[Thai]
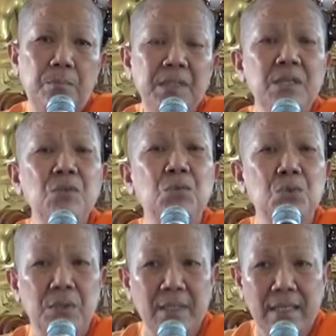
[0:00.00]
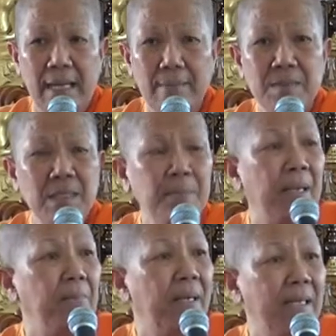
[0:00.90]
พระเจ้าสุโธธนะ ซึ่ง
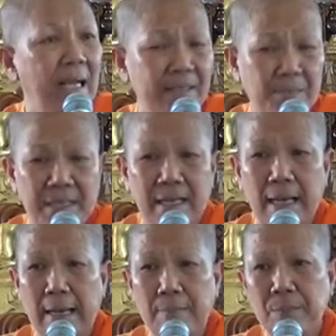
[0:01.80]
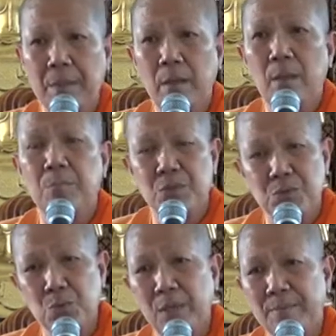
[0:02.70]
เป็นพระราชบิดาประ
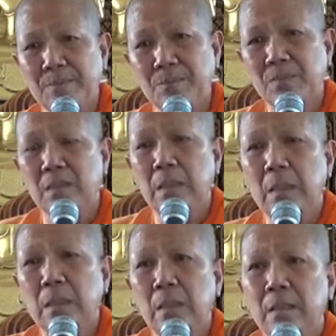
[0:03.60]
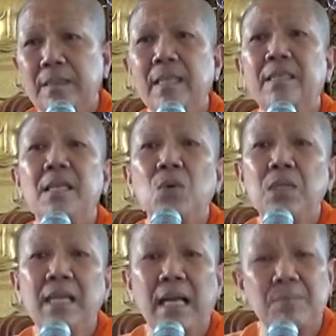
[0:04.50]
ชวรสิ่งที่ง
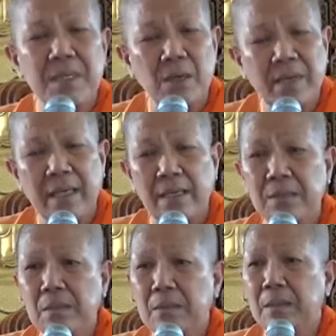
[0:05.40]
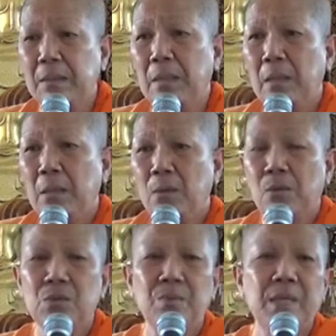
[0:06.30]
ดงามที่เราเห็นก็คือ อ
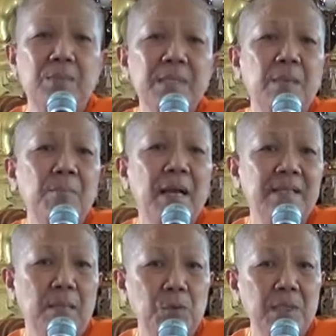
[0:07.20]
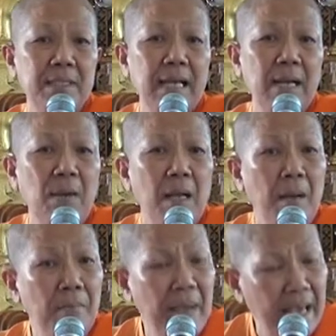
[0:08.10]
งค์สมเด็จพระสัมมาสัมพุทธเจ้า
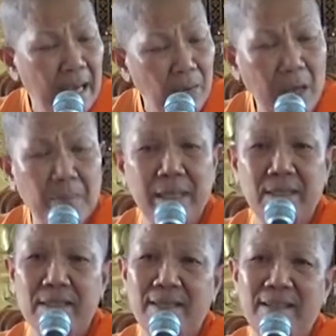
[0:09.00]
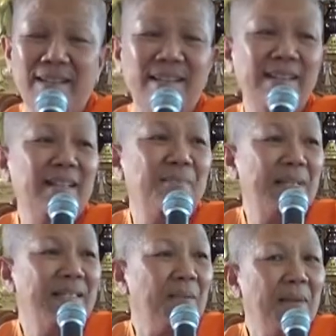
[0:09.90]
แม้ว่าเป็น
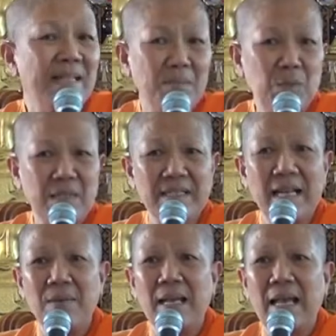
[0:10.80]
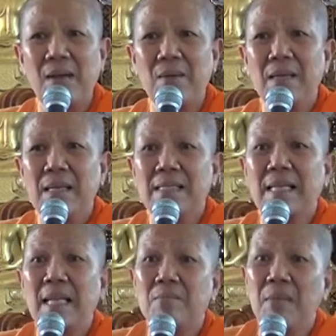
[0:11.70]
พระสัมมาสัมพุทธเจ้าแล้วเส
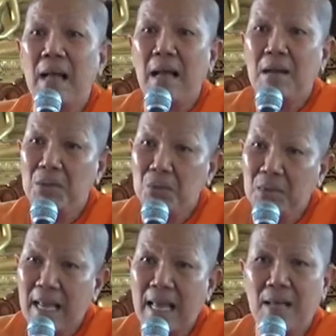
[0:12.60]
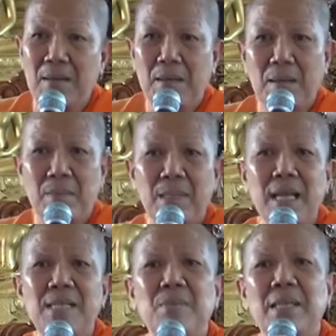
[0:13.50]
ด็จมาดูแลพระ
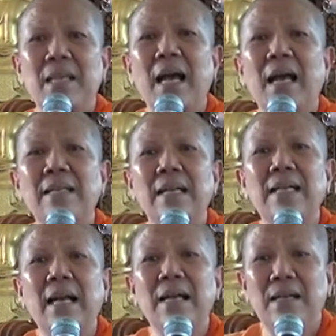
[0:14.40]
ราชบิดานะคะ